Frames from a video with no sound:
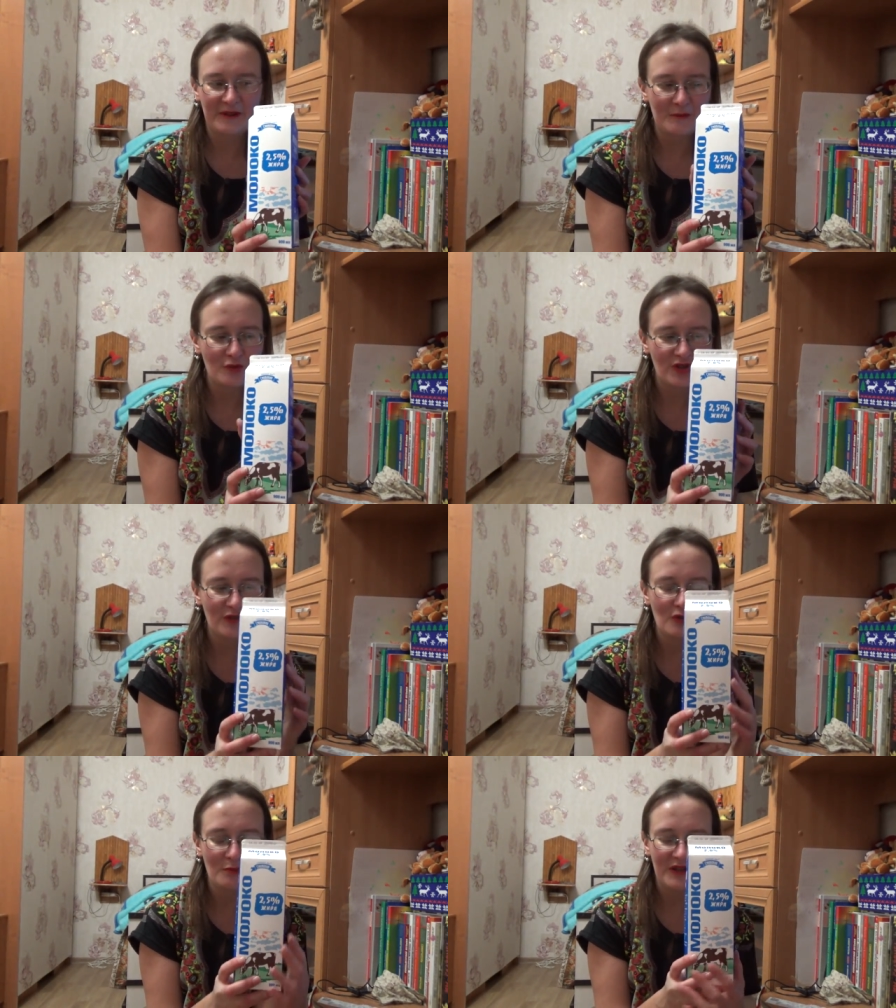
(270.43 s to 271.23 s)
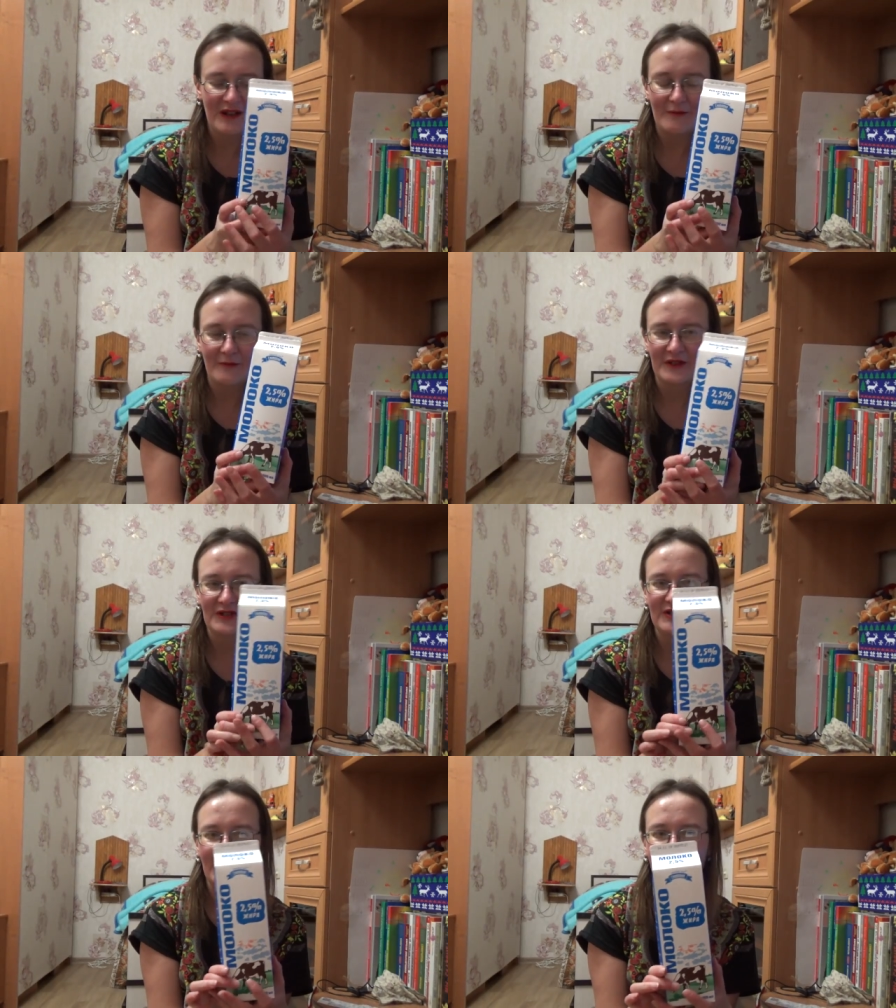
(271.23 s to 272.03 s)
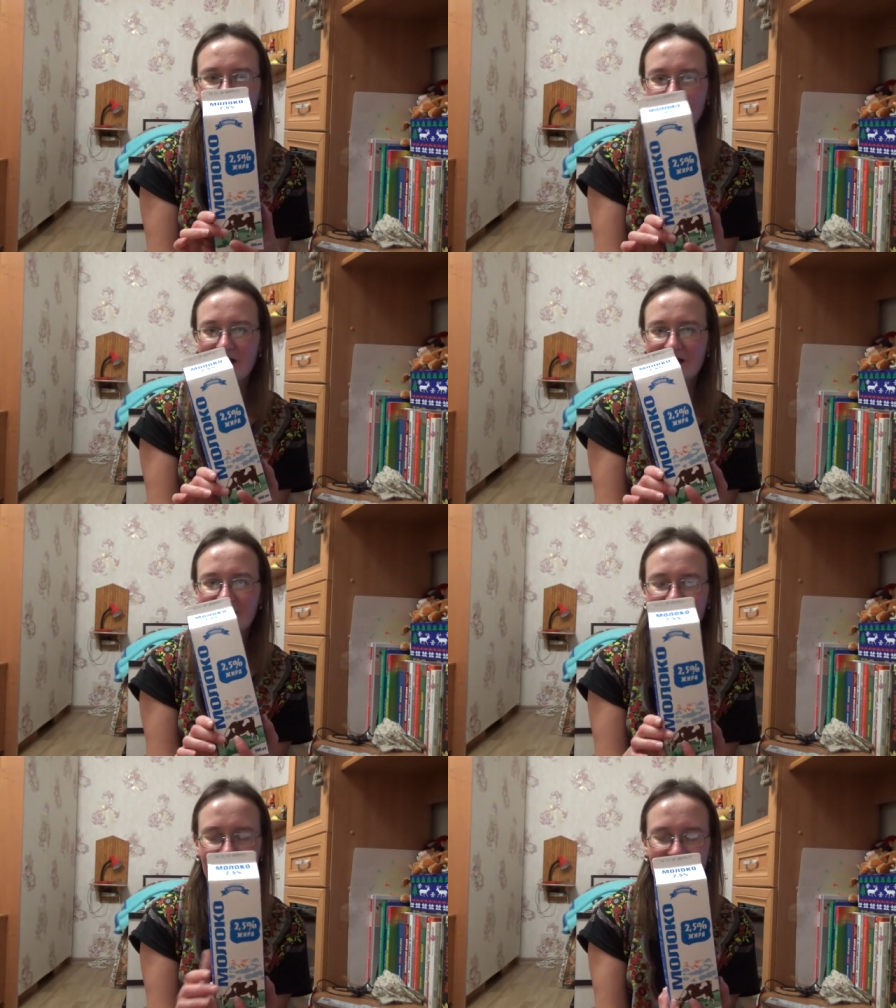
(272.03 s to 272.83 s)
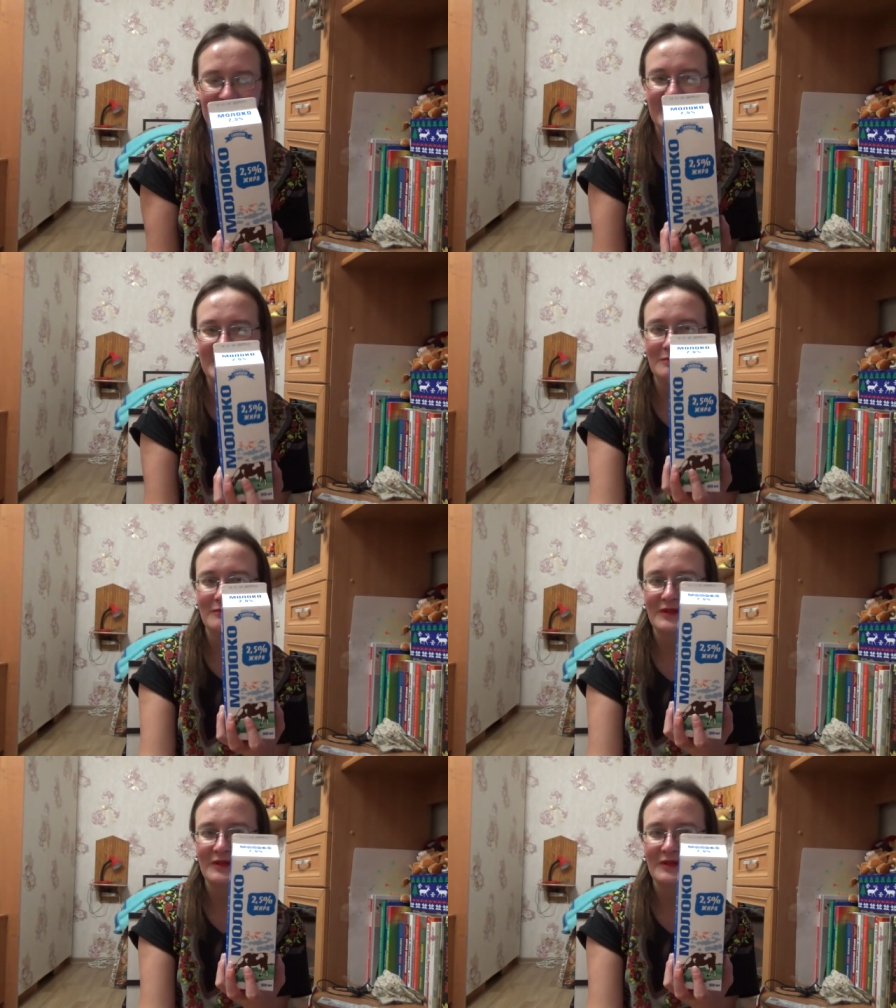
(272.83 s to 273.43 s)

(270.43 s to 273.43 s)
потому что оно у меня в открытом виде как-то стоит